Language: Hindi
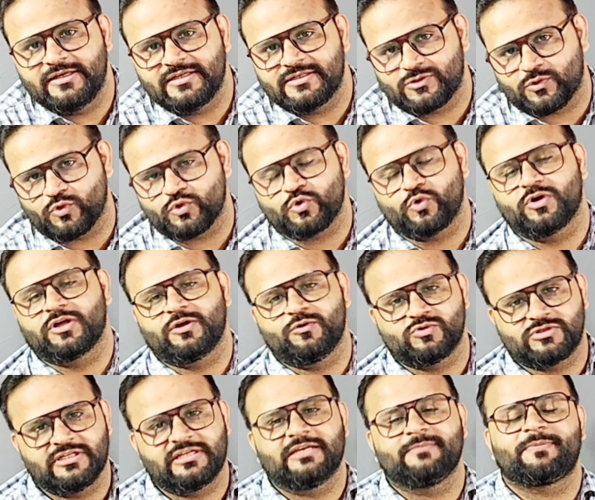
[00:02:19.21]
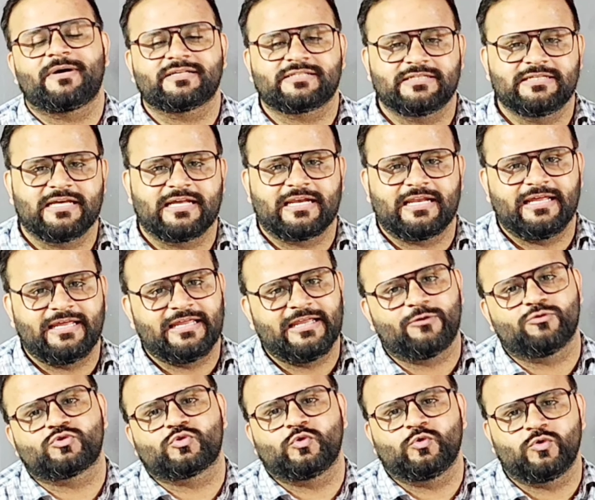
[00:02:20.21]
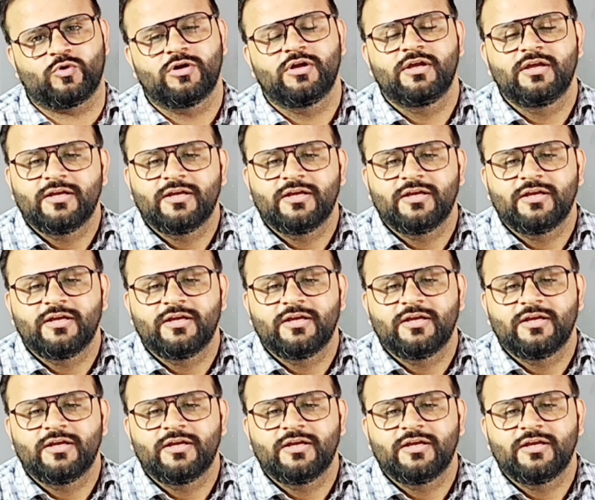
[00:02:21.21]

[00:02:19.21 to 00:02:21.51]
इसको छोड़ के उसी के पास ही जाना है या उसको